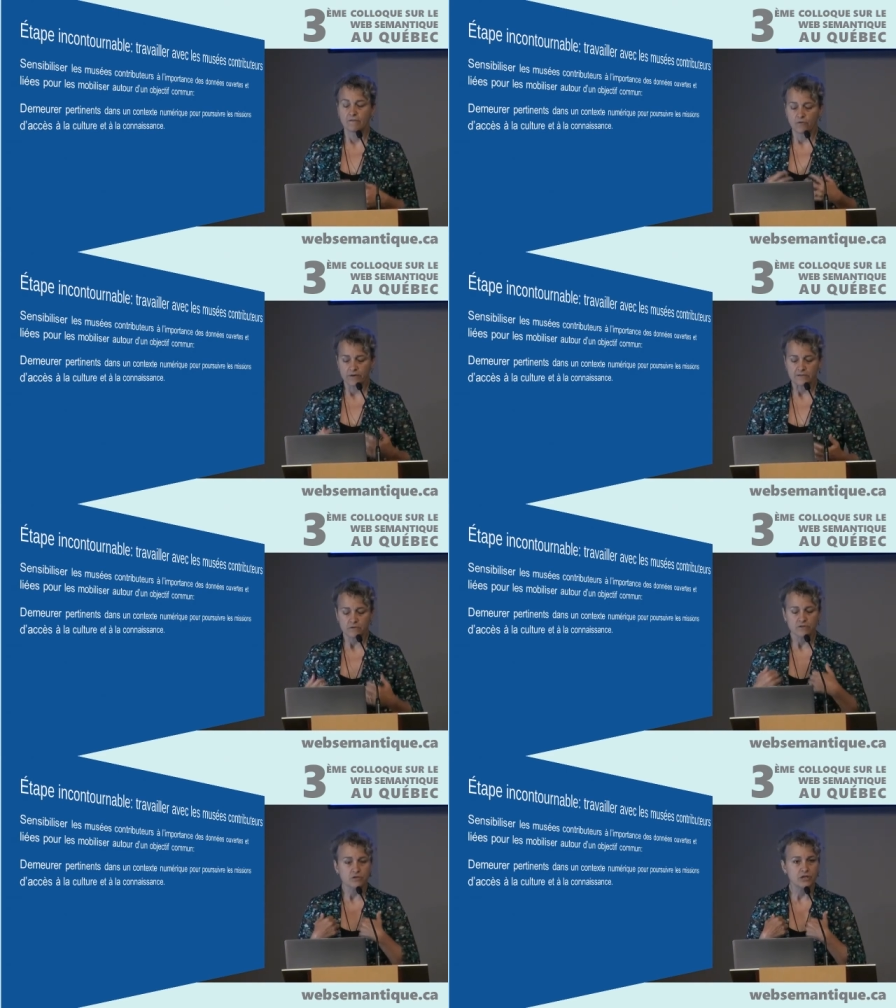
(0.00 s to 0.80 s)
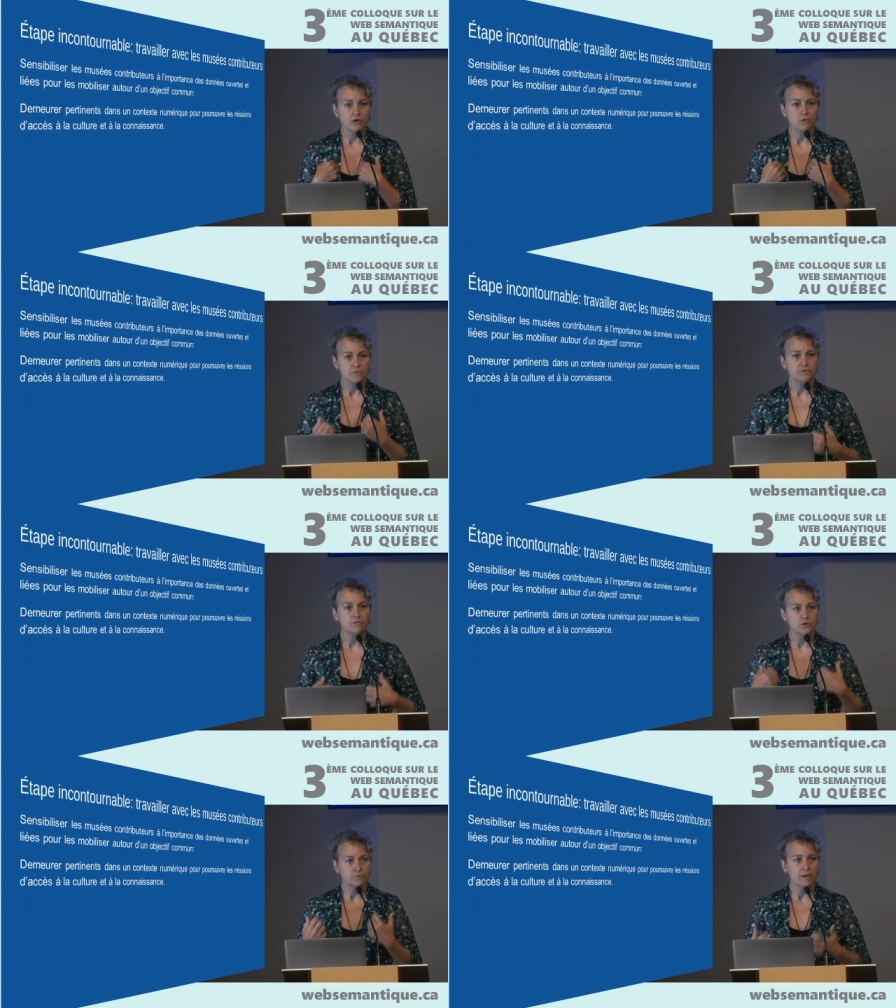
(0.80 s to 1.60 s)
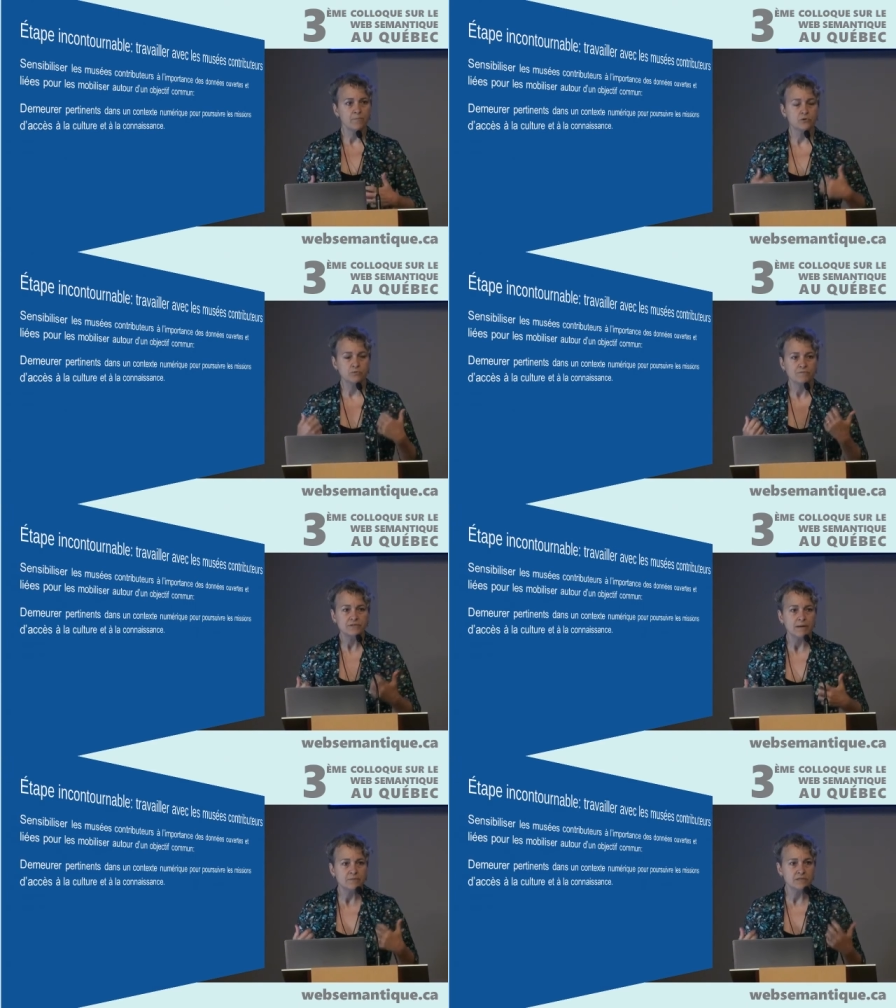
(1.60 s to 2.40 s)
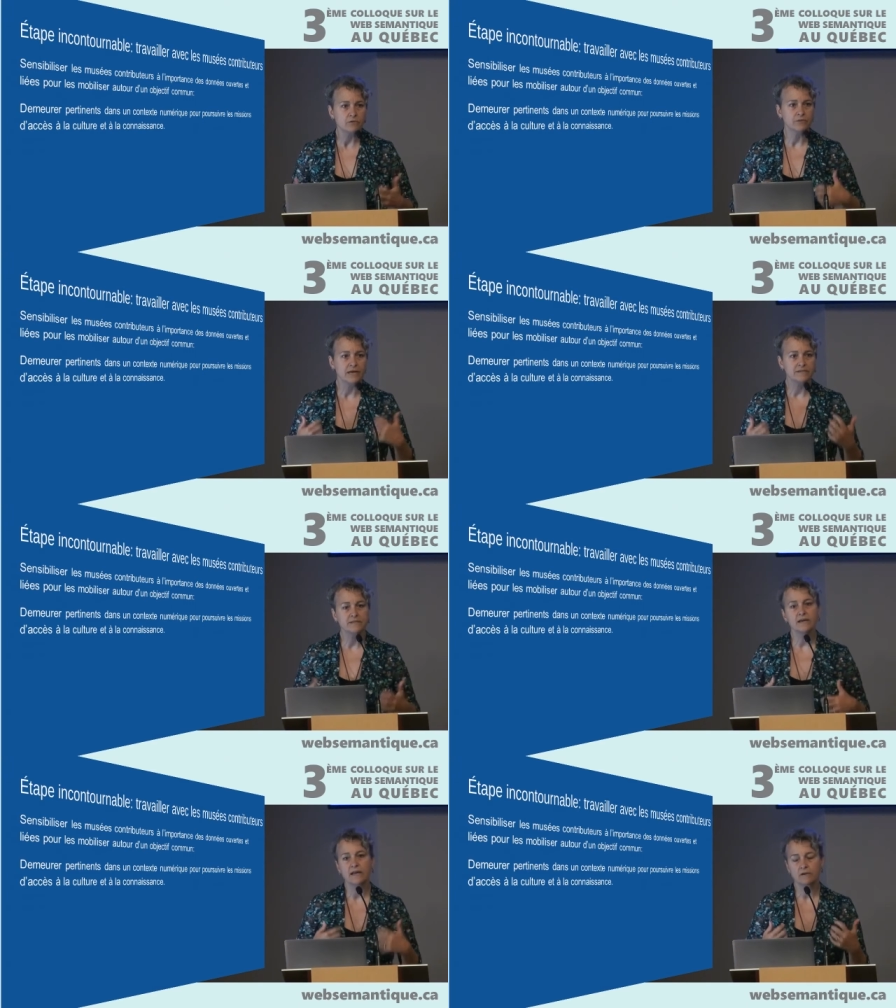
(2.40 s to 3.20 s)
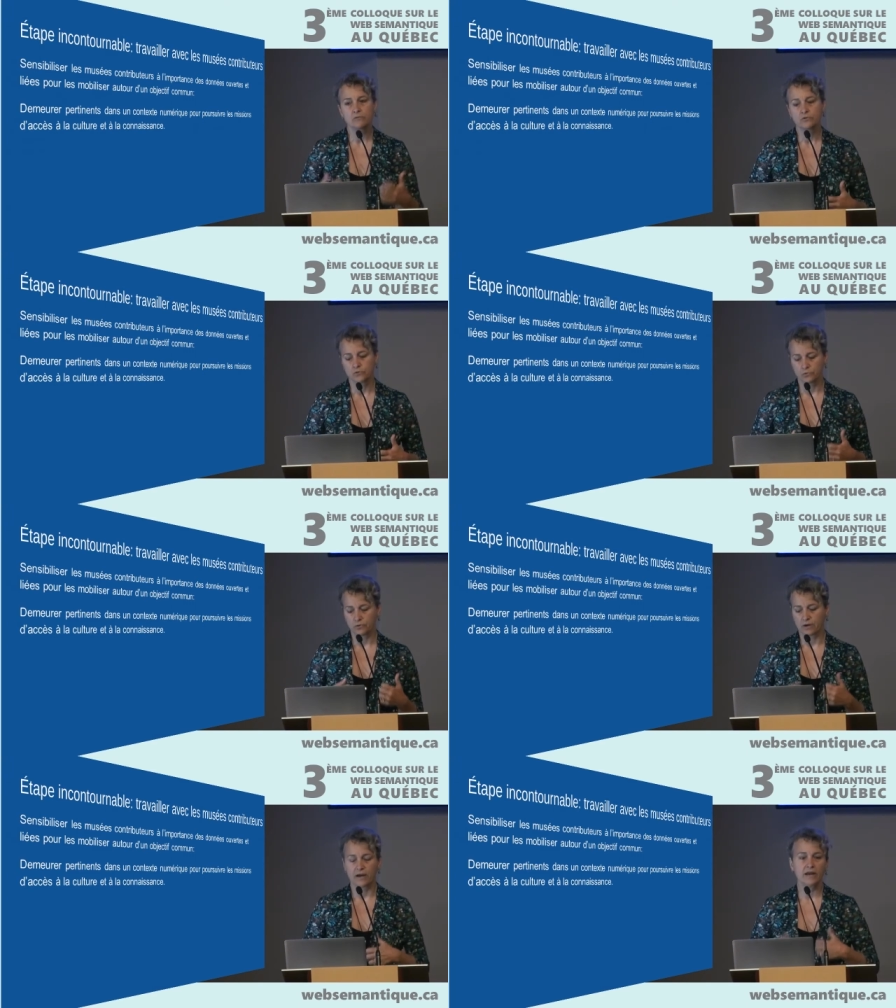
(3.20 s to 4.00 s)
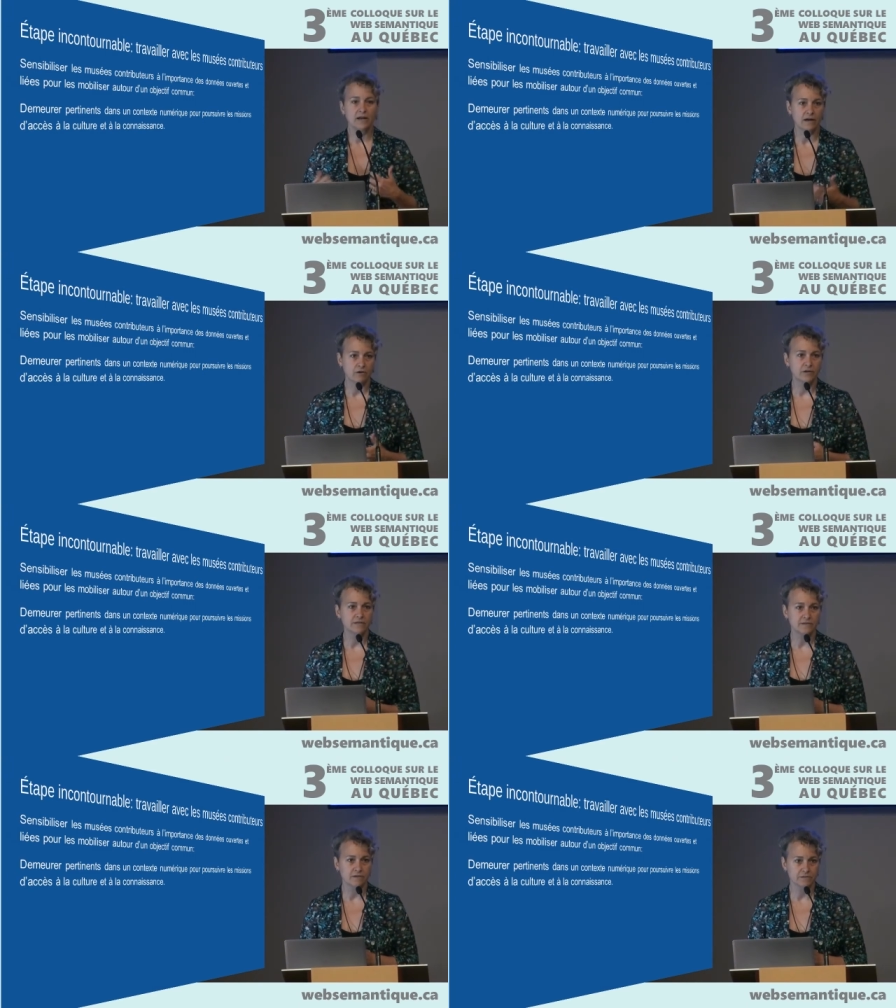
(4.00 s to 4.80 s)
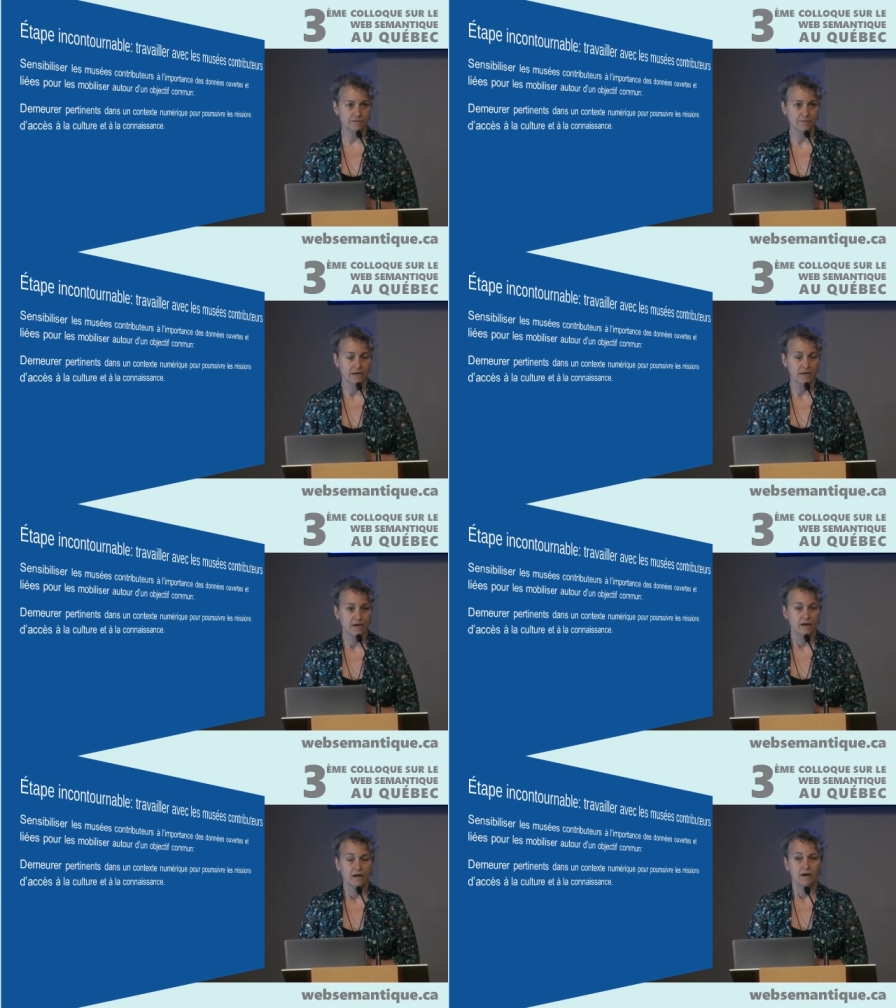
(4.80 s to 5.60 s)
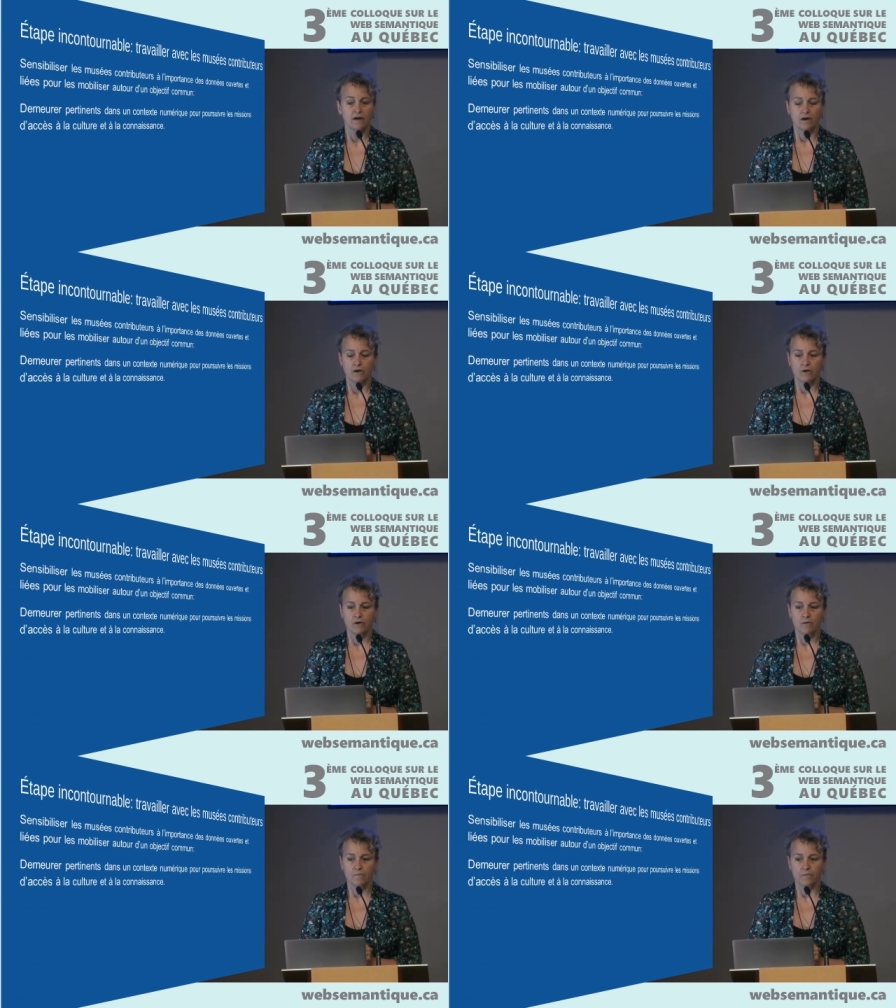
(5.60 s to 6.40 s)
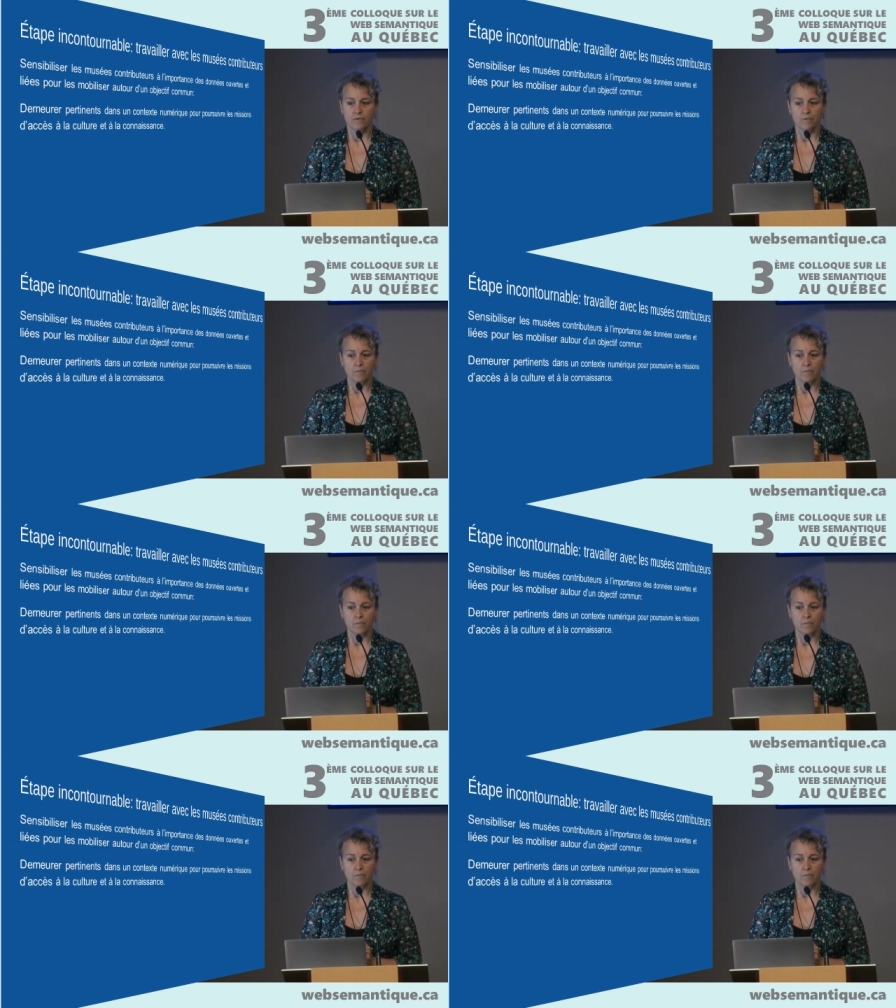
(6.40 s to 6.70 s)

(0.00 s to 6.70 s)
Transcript: de façon à ce que chacun puisse continuer à poursuivre sa mission d'accès à la culture et à la connaissance. Euh,